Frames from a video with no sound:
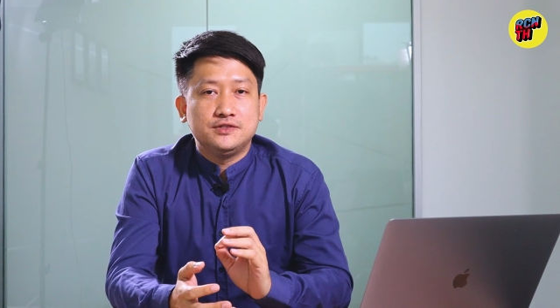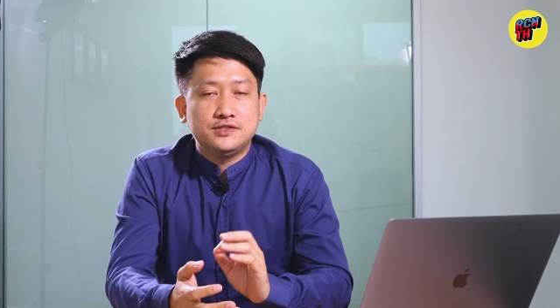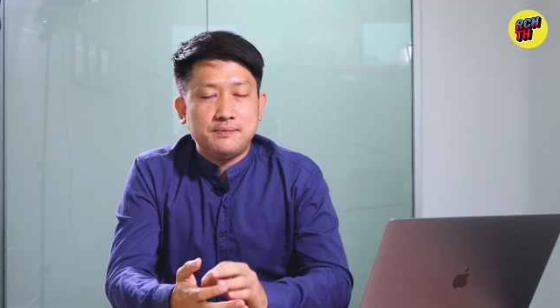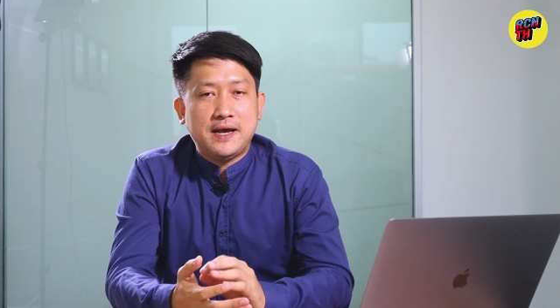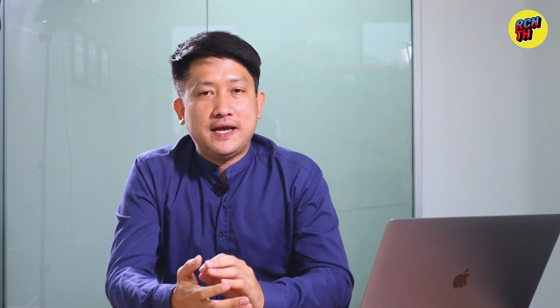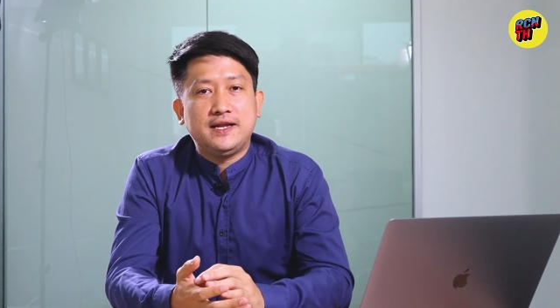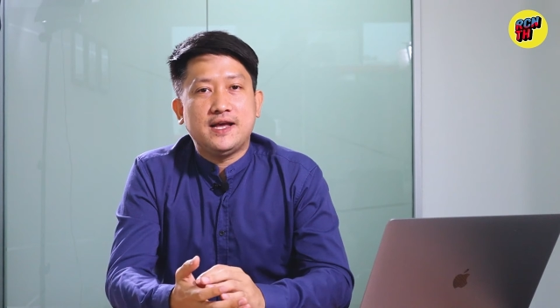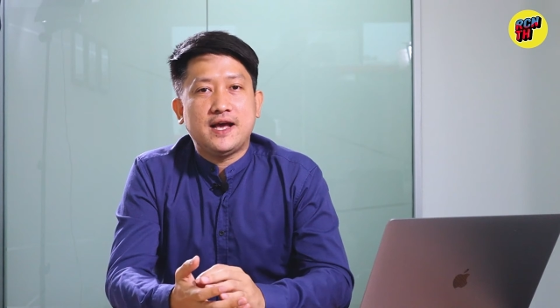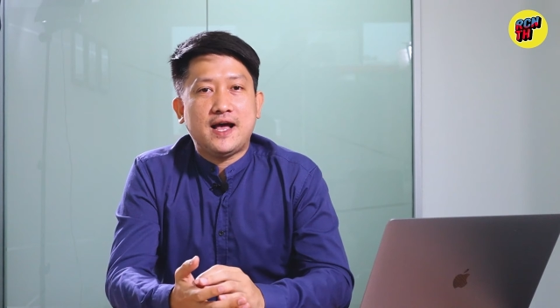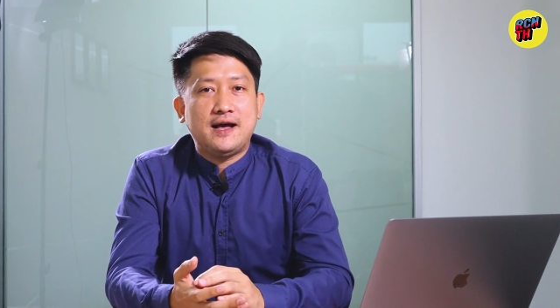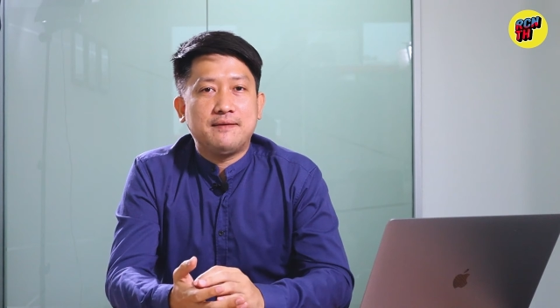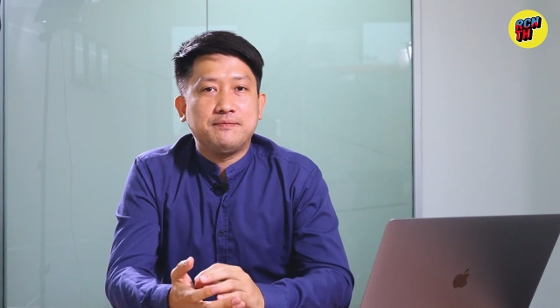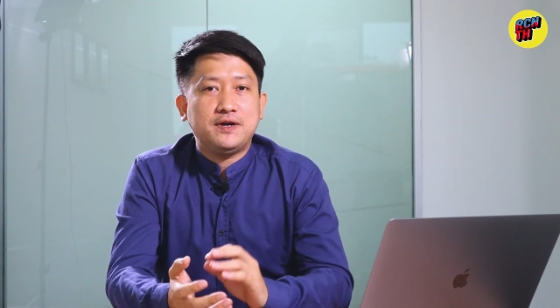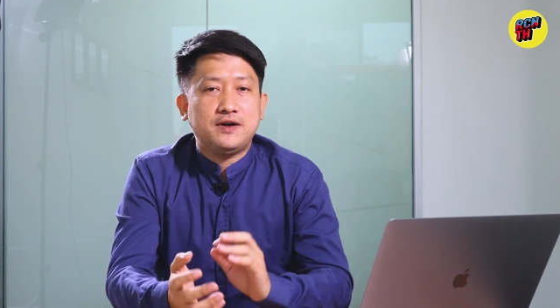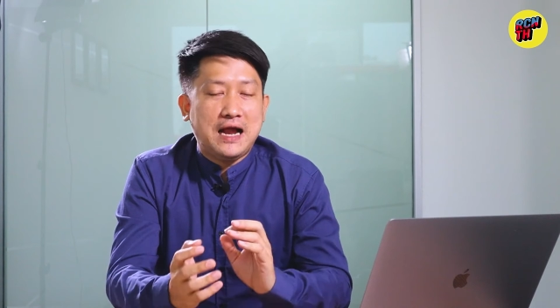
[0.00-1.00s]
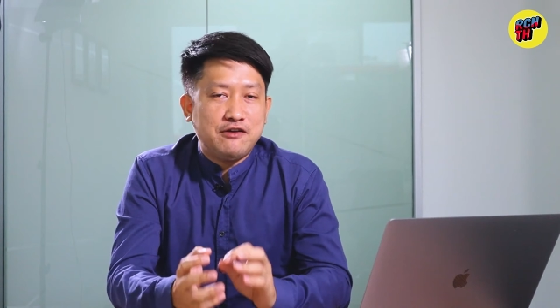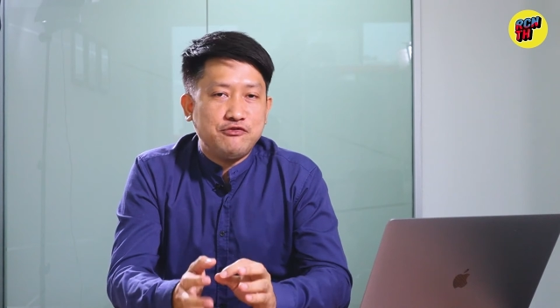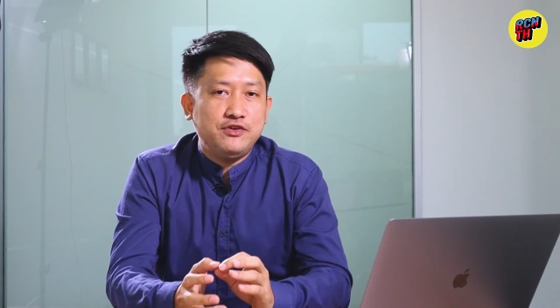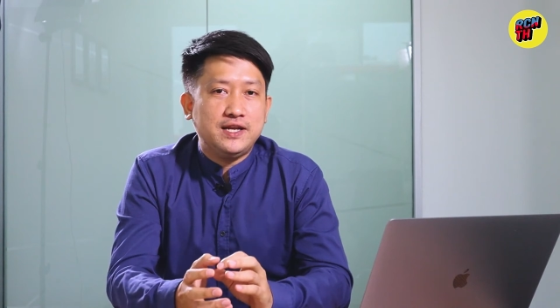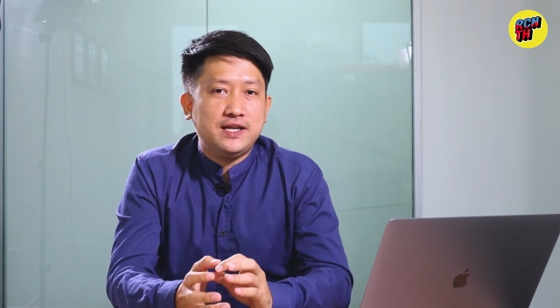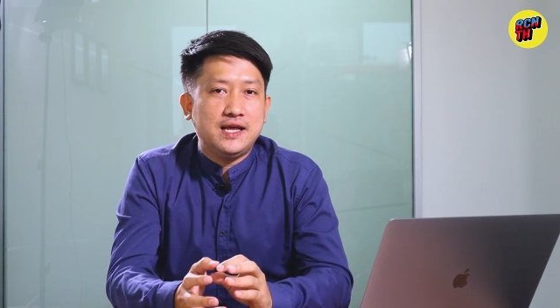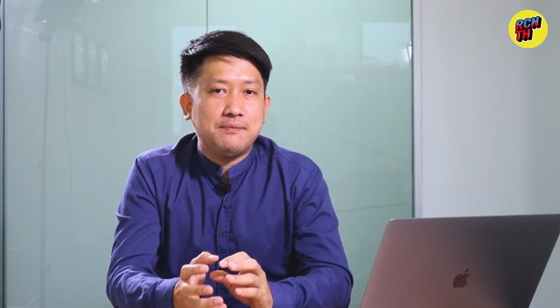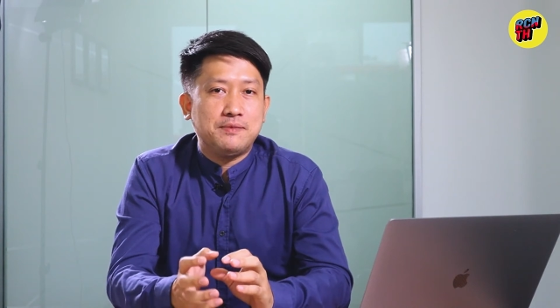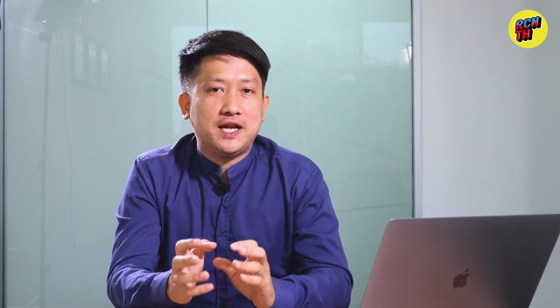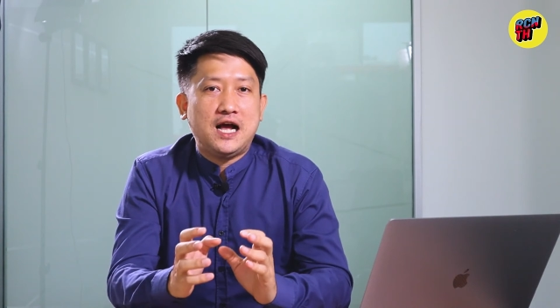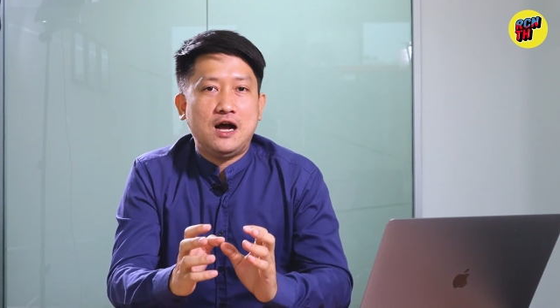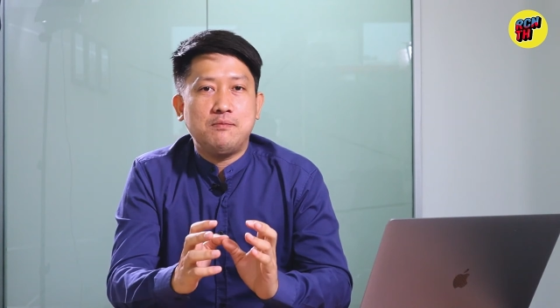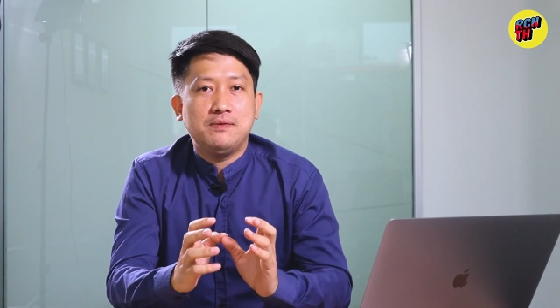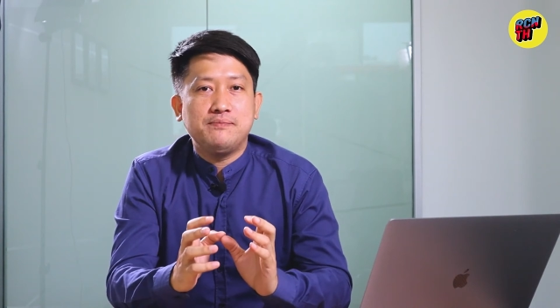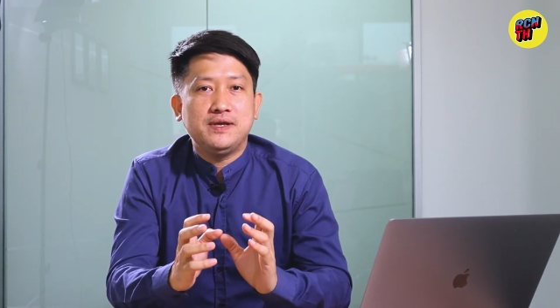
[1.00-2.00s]
สมัยนี้ครับกราฟิกเนี่ยมัน
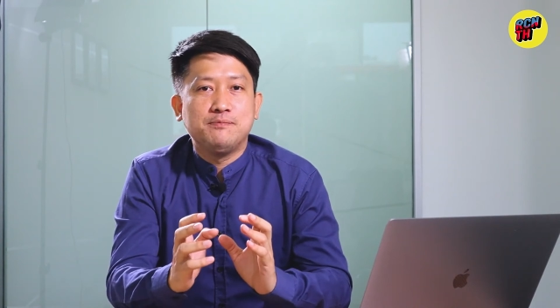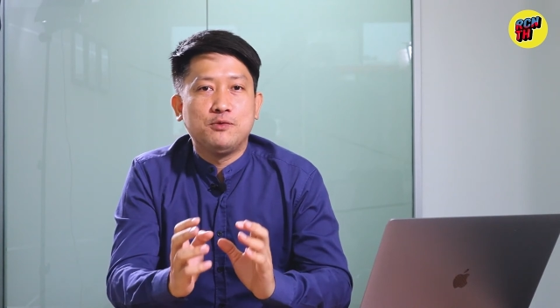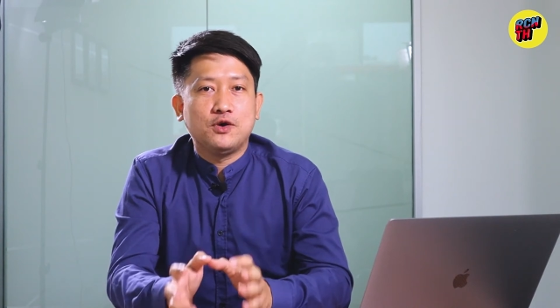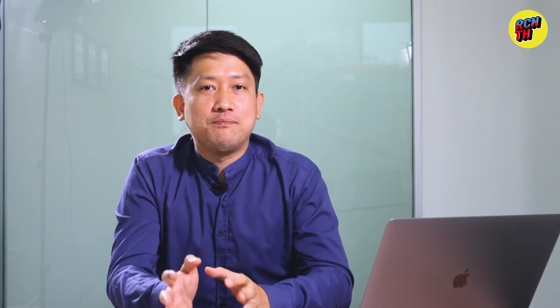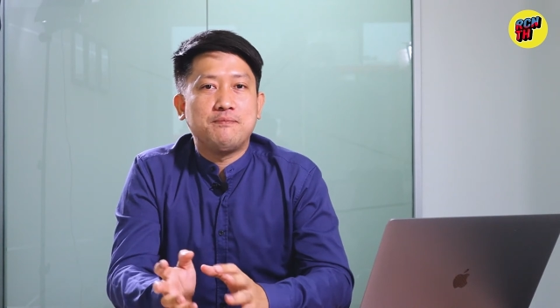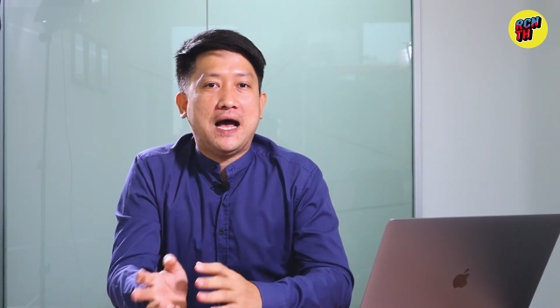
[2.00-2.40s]
เข้ามามีบท